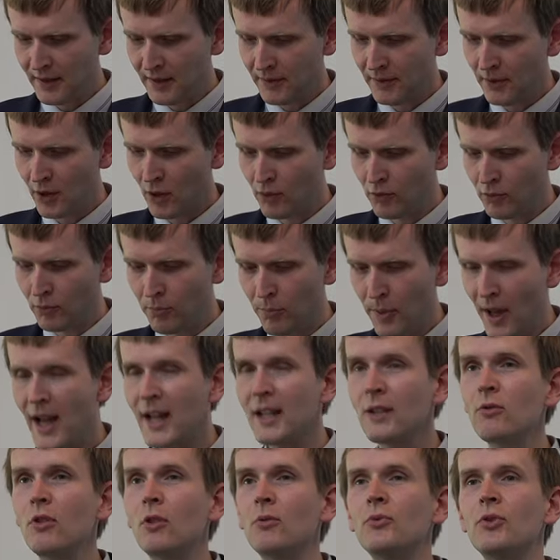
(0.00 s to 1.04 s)
tą
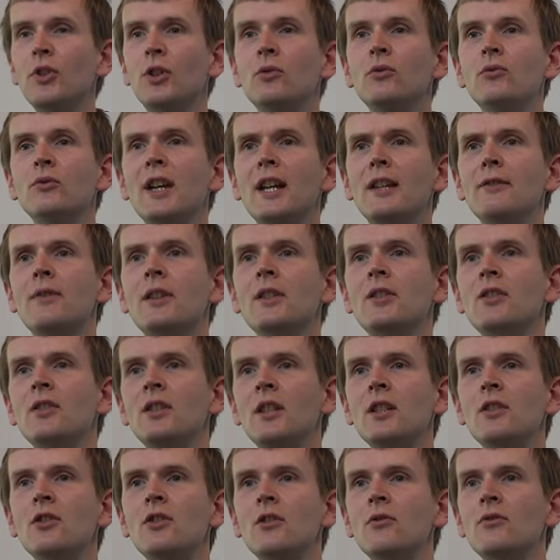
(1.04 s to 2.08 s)
perłą, tą
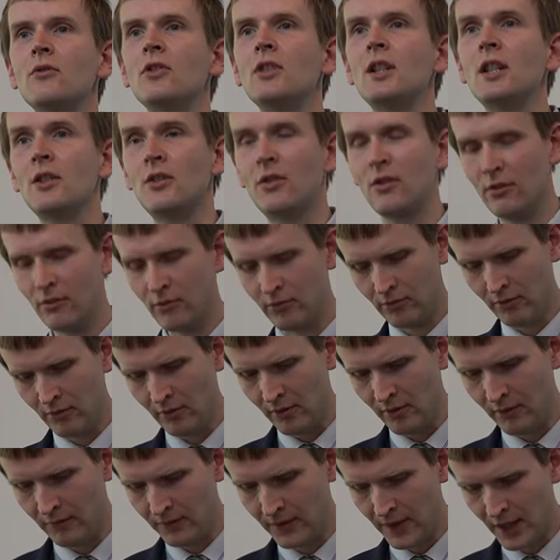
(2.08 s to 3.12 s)
najważniejszą rzeczą
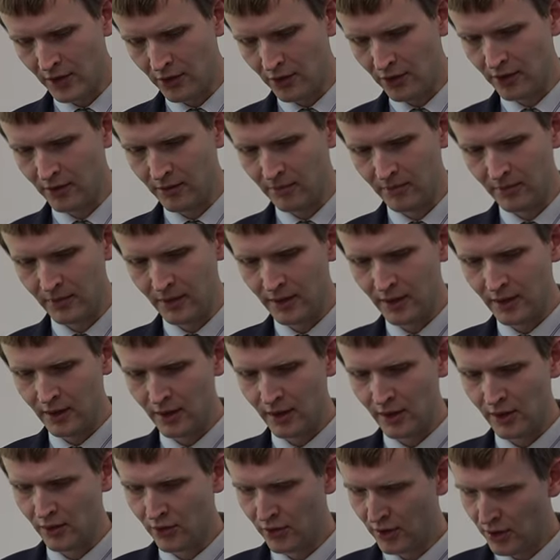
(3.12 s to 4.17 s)
w naszym
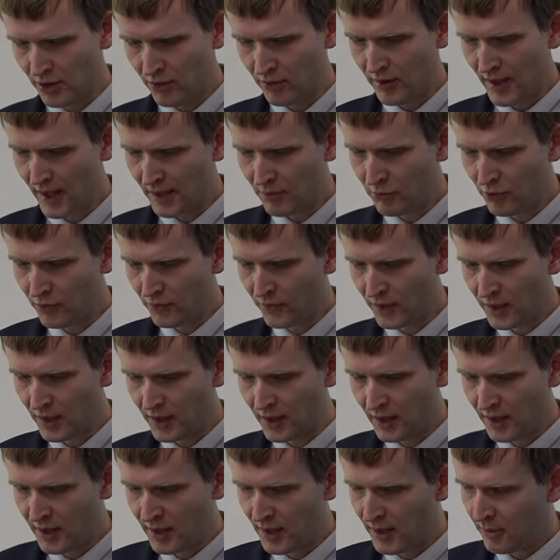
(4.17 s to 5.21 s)
życiu, jak mówi
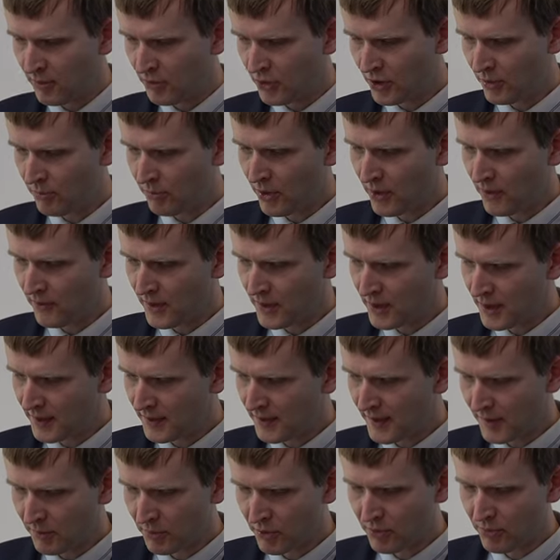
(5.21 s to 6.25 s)
przypowieść,
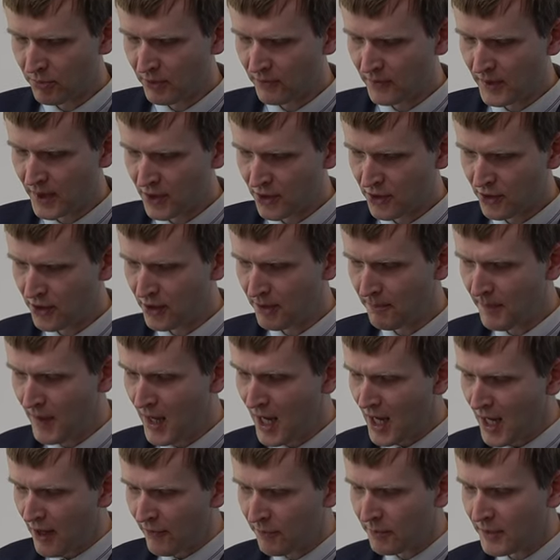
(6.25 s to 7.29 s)
jedna z przypowieści.
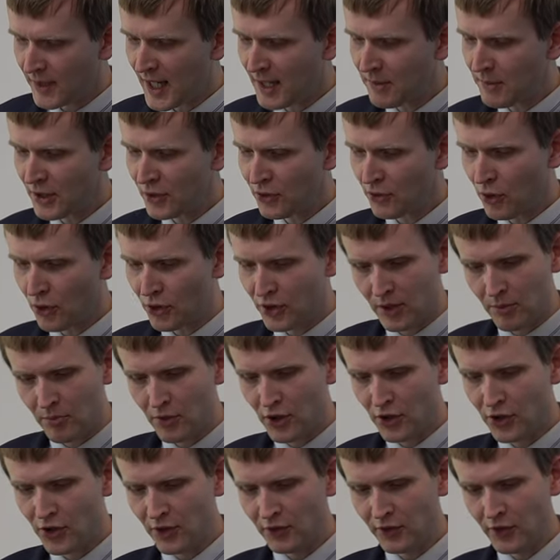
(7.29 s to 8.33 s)
W Psalmie
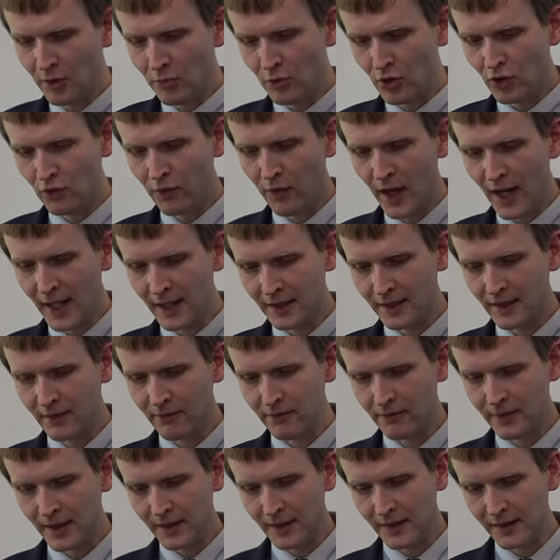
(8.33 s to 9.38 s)
184, w
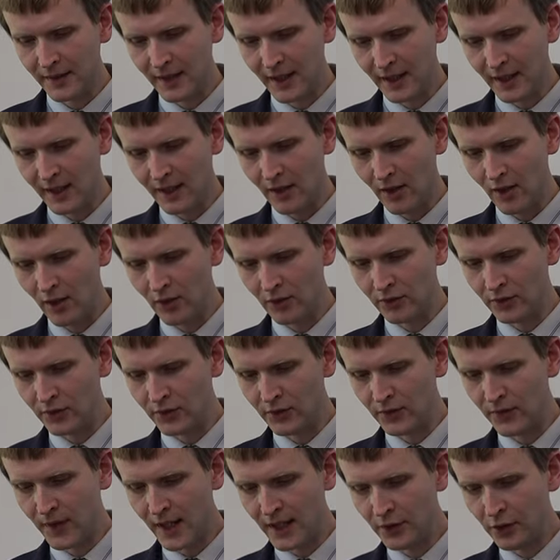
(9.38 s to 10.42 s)
wersetach od
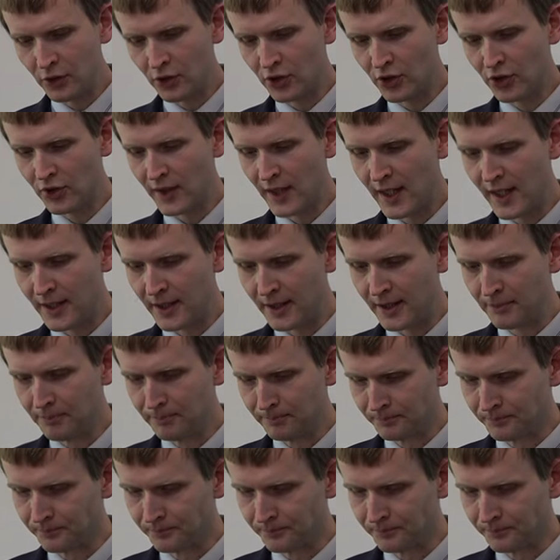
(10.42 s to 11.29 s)
2 do 4